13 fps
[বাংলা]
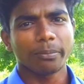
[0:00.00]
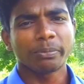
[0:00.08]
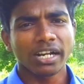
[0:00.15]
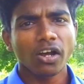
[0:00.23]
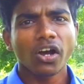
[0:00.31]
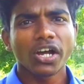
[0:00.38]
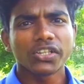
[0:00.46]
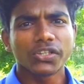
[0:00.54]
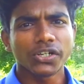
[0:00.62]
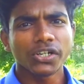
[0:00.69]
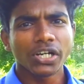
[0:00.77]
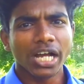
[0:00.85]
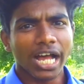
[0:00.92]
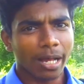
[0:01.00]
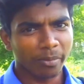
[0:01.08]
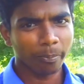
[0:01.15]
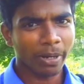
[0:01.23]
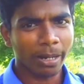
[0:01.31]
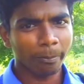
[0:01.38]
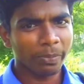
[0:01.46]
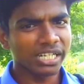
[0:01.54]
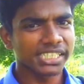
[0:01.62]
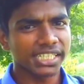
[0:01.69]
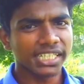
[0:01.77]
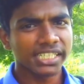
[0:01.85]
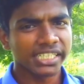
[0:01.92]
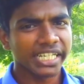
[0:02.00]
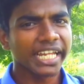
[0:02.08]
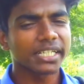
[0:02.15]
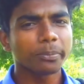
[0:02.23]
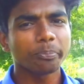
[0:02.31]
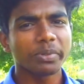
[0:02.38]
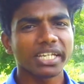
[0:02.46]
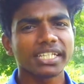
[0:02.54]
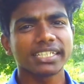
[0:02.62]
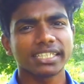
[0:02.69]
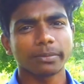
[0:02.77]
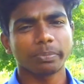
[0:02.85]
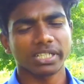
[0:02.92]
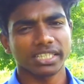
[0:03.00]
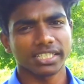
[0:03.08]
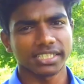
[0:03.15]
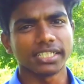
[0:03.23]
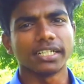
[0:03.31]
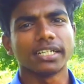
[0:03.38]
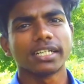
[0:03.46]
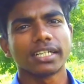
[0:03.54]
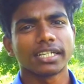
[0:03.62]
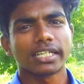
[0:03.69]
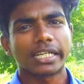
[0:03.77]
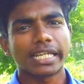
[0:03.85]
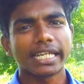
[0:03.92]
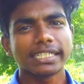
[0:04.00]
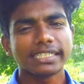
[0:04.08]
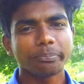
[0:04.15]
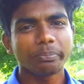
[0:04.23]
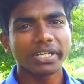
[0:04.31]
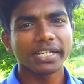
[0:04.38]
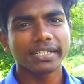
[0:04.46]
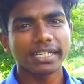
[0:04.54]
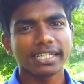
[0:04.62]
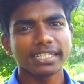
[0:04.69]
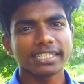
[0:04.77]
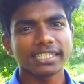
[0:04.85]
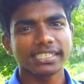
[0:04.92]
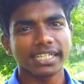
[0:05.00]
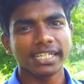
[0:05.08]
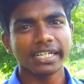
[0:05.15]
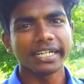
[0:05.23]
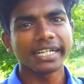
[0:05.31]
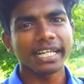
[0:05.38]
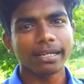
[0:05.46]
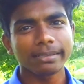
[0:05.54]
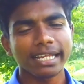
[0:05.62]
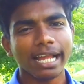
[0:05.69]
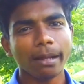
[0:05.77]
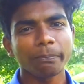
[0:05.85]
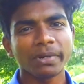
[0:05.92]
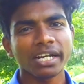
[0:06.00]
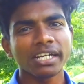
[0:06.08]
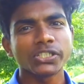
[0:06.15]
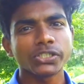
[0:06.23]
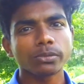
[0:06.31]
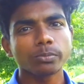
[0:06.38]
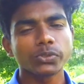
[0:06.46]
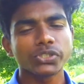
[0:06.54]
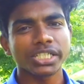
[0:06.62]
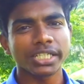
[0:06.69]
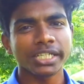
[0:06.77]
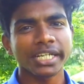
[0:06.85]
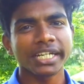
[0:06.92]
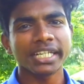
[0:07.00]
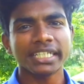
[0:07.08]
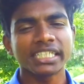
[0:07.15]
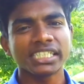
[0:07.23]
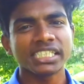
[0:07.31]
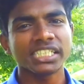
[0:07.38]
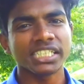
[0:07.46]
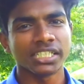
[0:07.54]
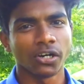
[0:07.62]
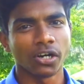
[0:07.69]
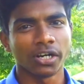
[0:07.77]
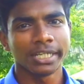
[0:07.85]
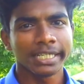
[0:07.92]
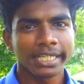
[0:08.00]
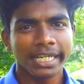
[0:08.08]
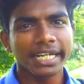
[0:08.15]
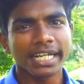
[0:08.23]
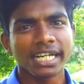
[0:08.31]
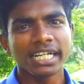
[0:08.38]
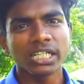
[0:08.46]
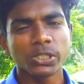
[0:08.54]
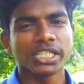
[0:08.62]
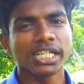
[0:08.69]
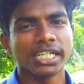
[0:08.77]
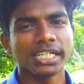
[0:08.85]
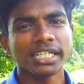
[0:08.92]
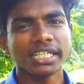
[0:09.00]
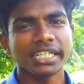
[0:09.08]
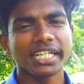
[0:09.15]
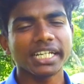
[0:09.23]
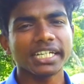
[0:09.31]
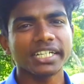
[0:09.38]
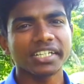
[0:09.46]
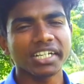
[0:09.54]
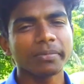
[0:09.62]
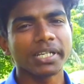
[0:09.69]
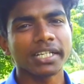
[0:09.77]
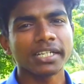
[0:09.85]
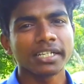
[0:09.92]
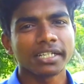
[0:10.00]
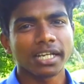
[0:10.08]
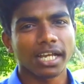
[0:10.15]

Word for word: আপনারা হয়তো আমার বাম পাশে একটি পিক দেখতে পাচ্ছেন এই যে পিকটা দেখতেছেন এটা দেখে আপনারা নিশ্চয়ই বুঝছেন এটা কিসের চিহ্ন এটা নিউজিল্যান্ড ক্রিকেট টিমের